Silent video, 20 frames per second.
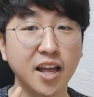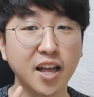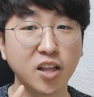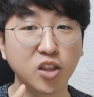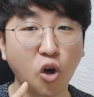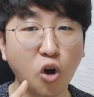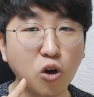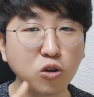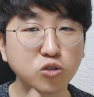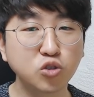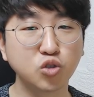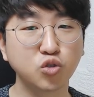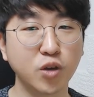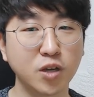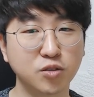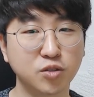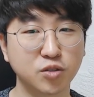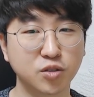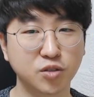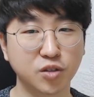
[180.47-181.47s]
더
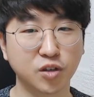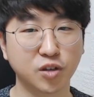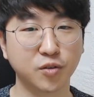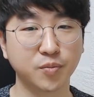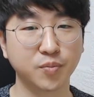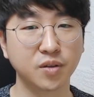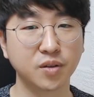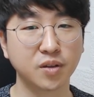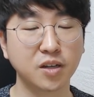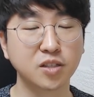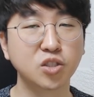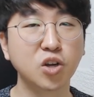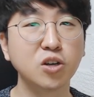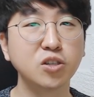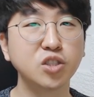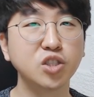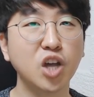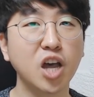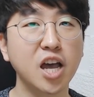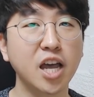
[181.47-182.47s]
중요해졌어요.
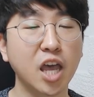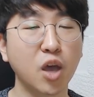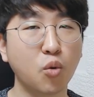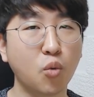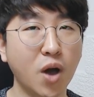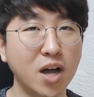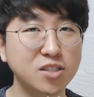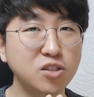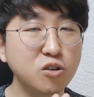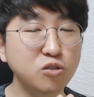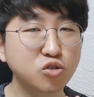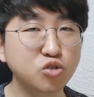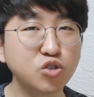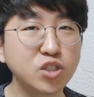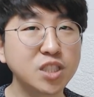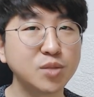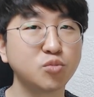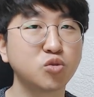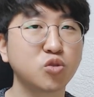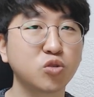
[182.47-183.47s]
철저하게 과정
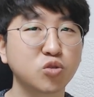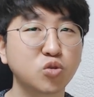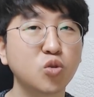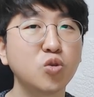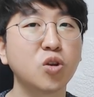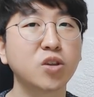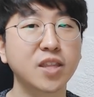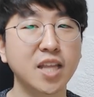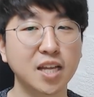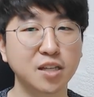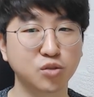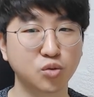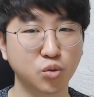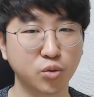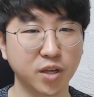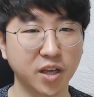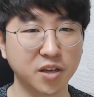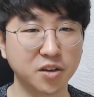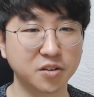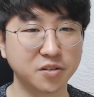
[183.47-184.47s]
중심으로 쏠렸다는
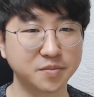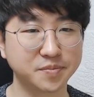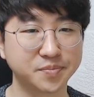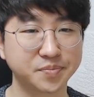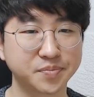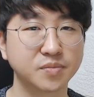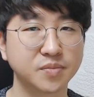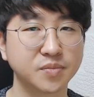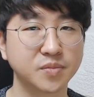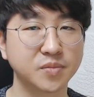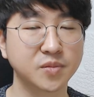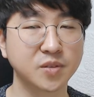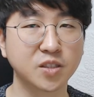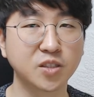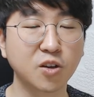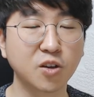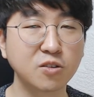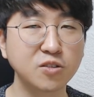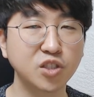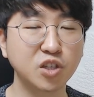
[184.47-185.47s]
소리예요. 음,
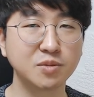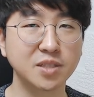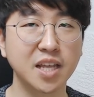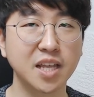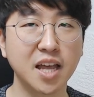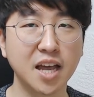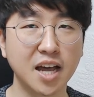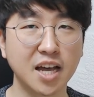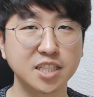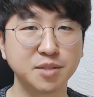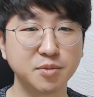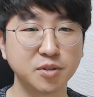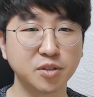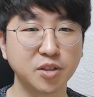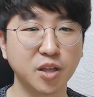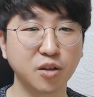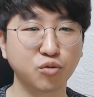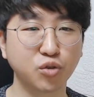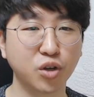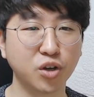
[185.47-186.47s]
그런 점을 생각하시면
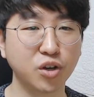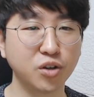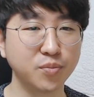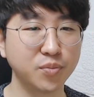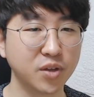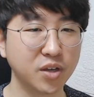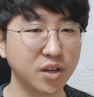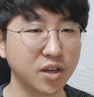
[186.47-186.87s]
되고요.